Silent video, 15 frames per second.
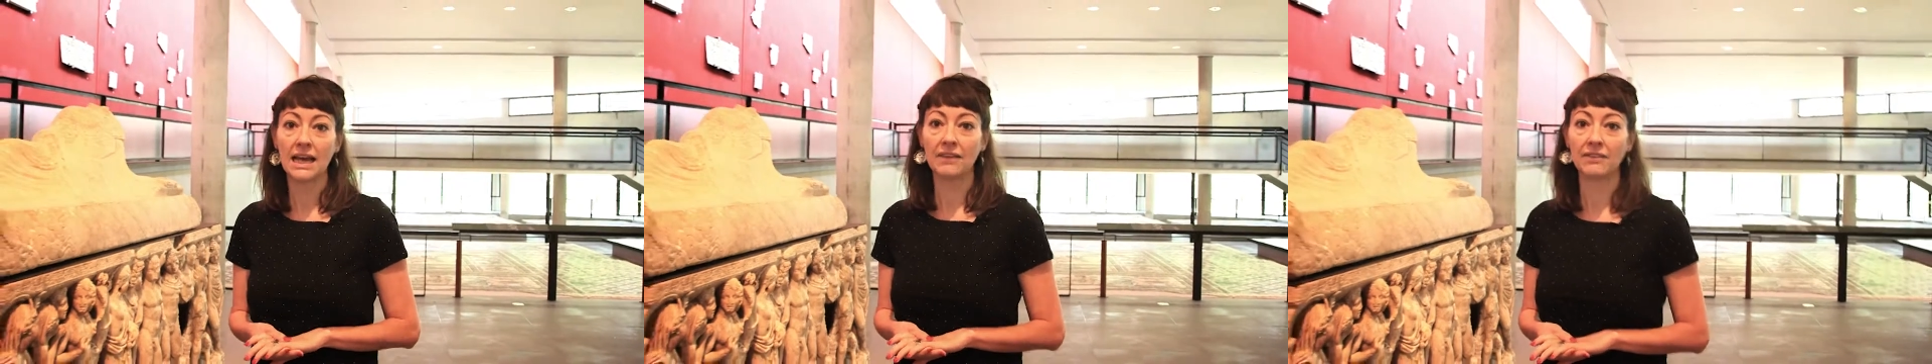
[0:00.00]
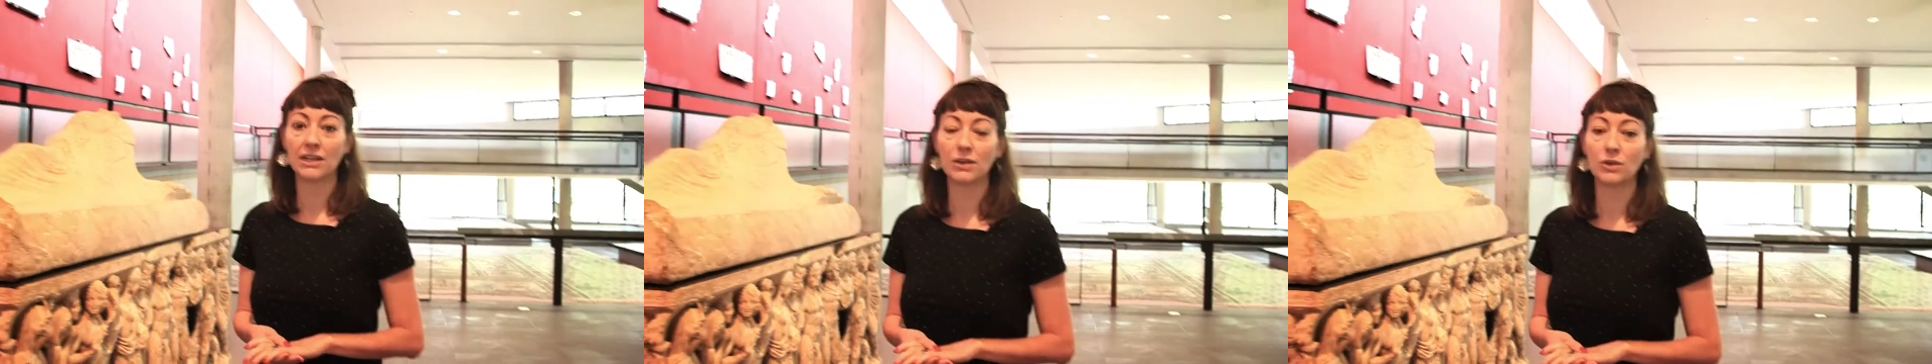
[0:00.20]

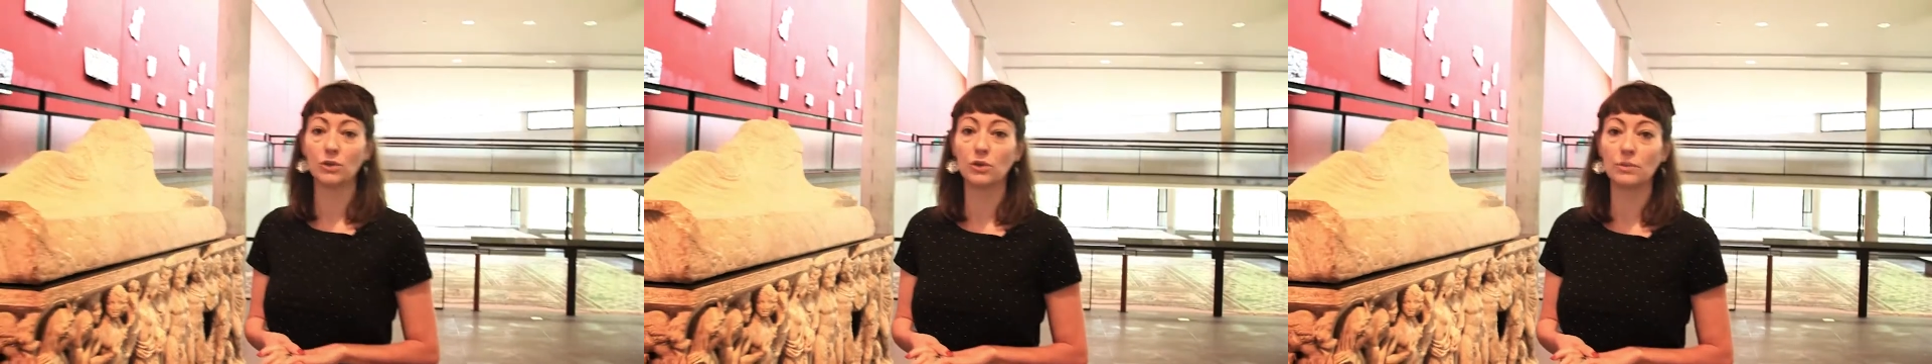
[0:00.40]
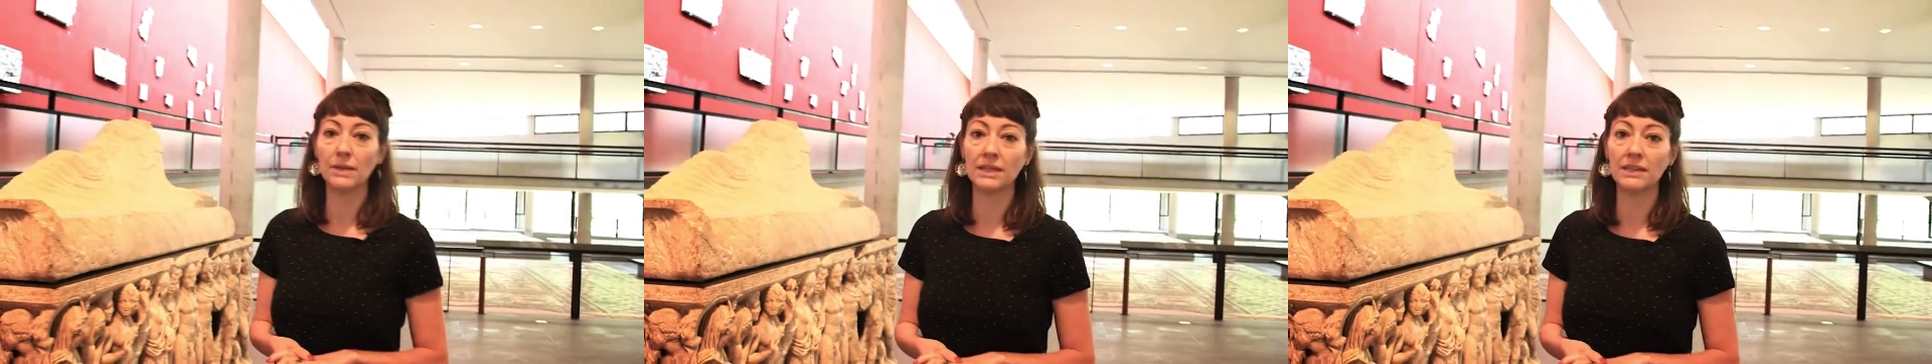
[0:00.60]
avec le
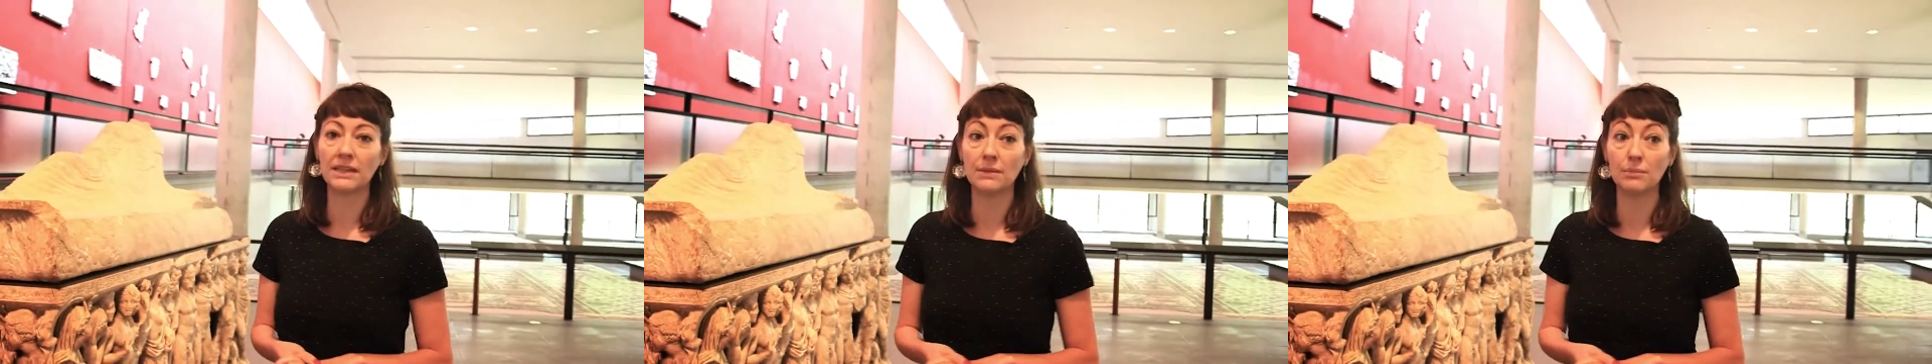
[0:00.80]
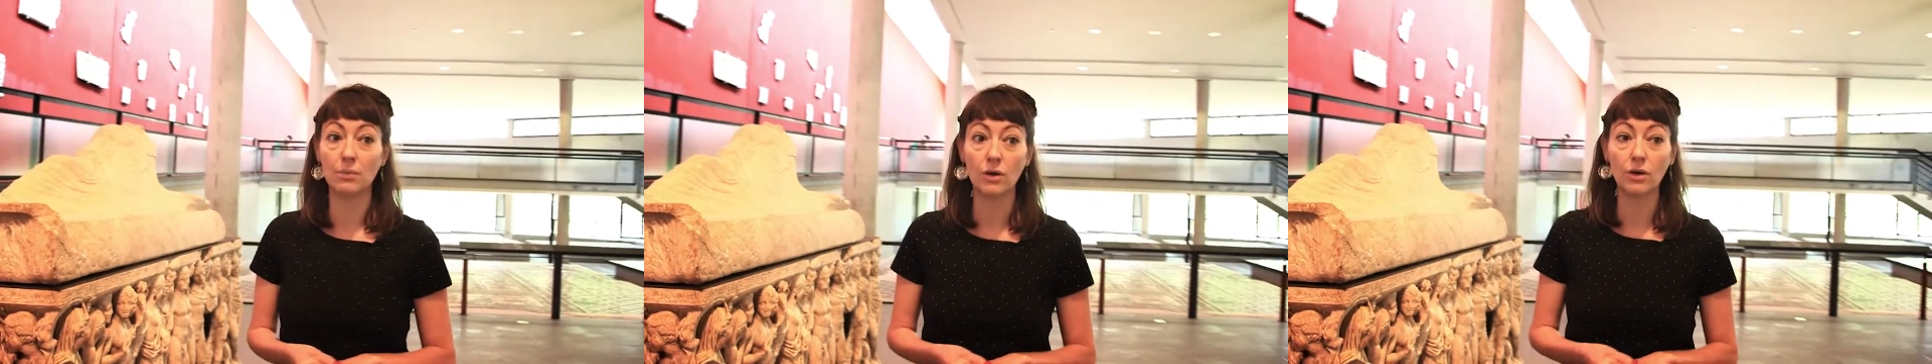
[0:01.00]
domaine
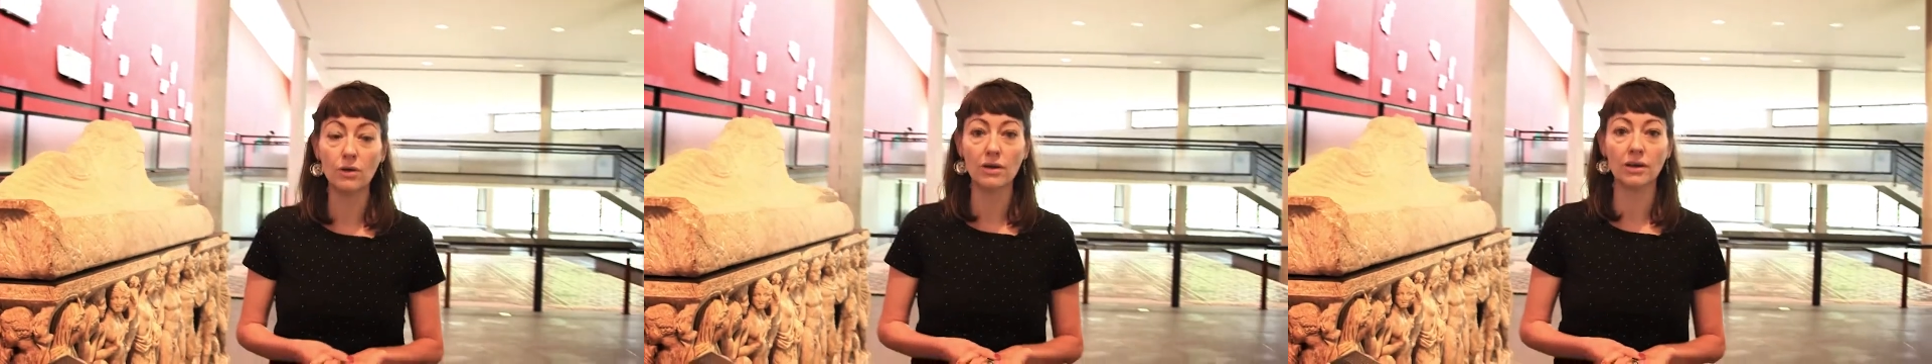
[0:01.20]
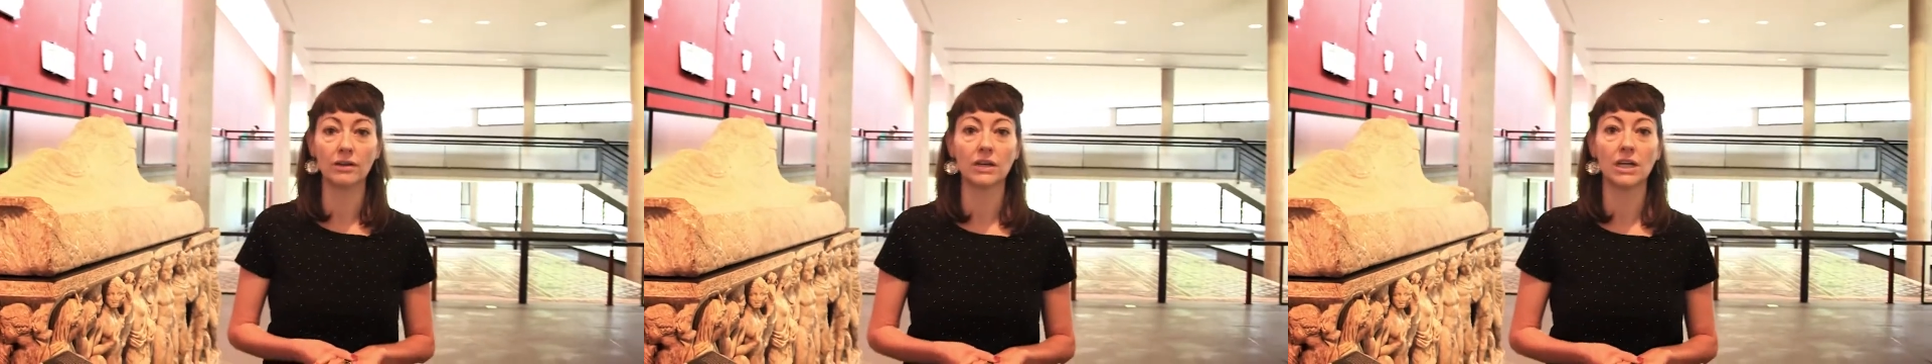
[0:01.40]
des
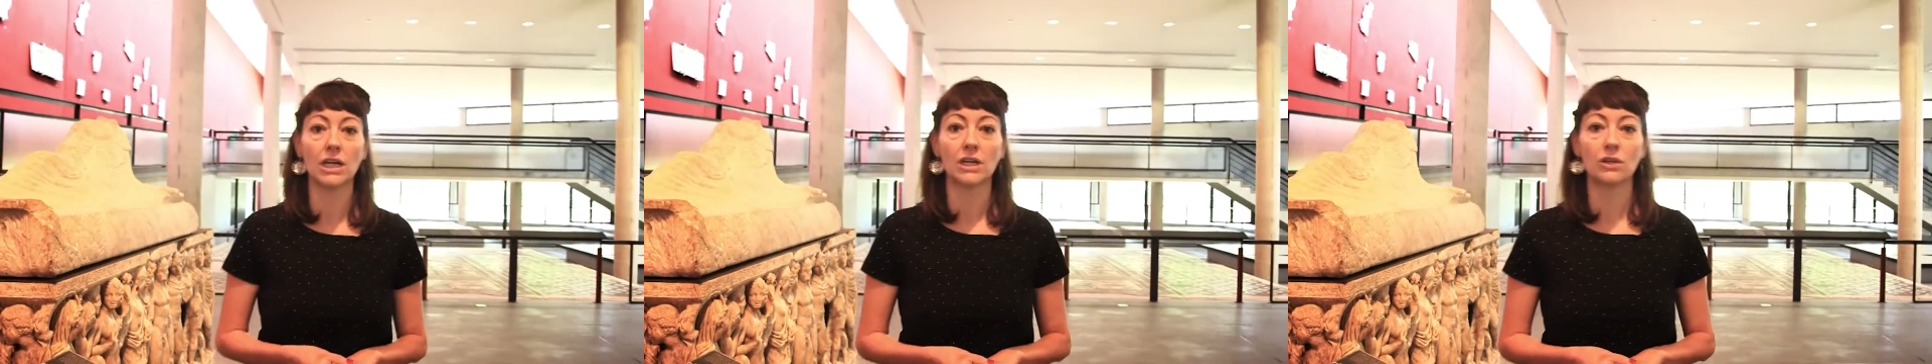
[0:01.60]
morts,